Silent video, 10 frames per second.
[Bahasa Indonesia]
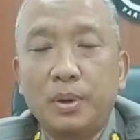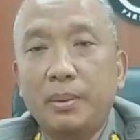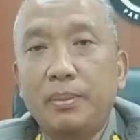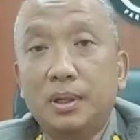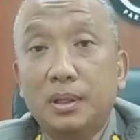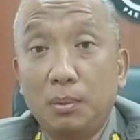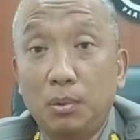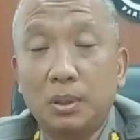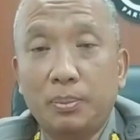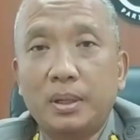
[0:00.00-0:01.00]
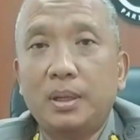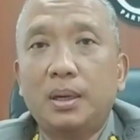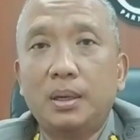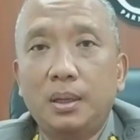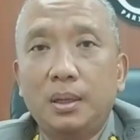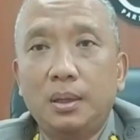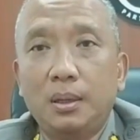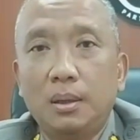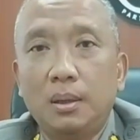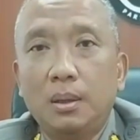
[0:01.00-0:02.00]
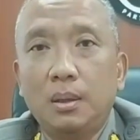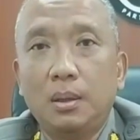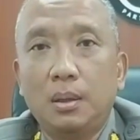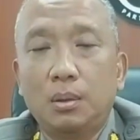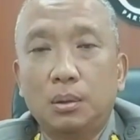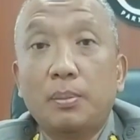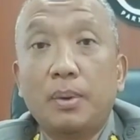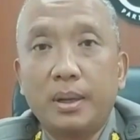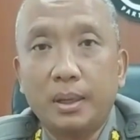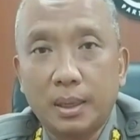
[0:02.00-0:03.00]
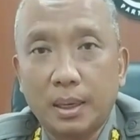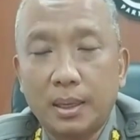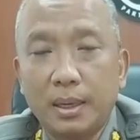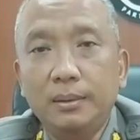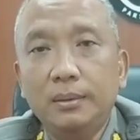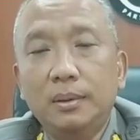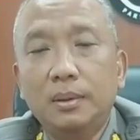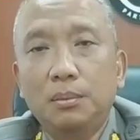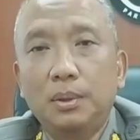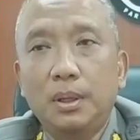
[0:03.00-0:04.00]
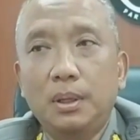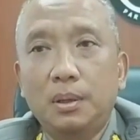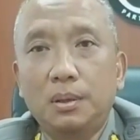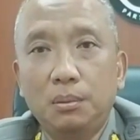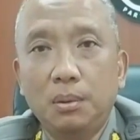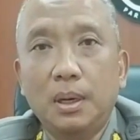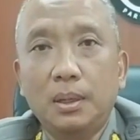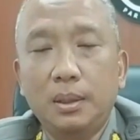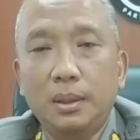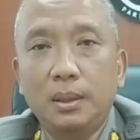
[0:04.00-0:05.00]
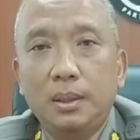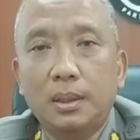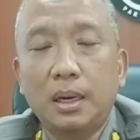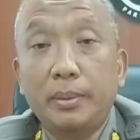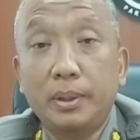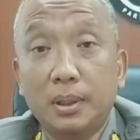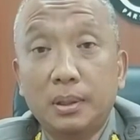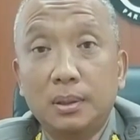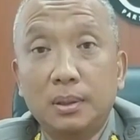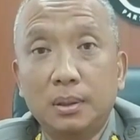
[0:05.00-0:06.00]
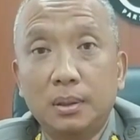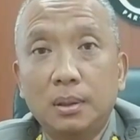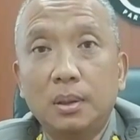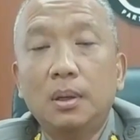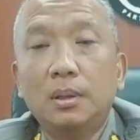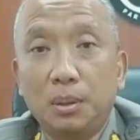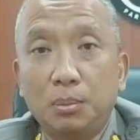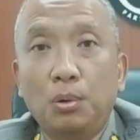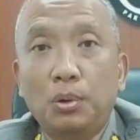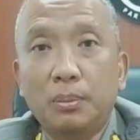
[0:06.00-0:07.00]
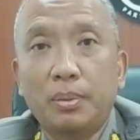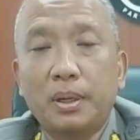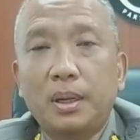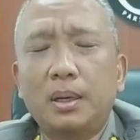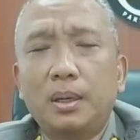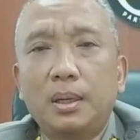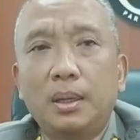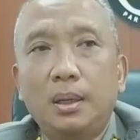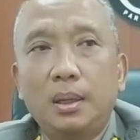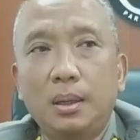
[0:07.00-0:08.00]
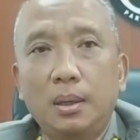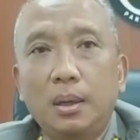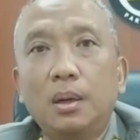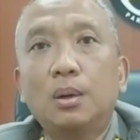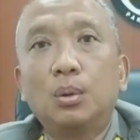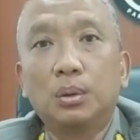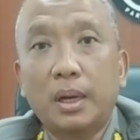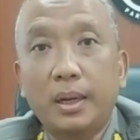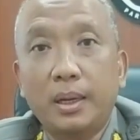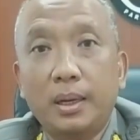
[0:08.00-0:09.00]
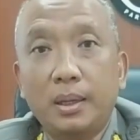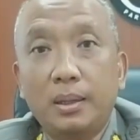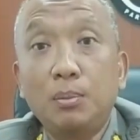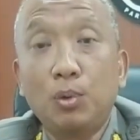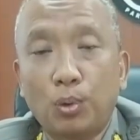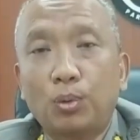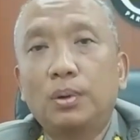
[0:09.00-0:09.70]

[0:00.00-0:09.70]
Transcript: Kalimantan Timur, tepatnya di Kota Madia Tarakan. Kemudian yang kedua di Kalimantan Timur, tepatnya di Kutai Timur.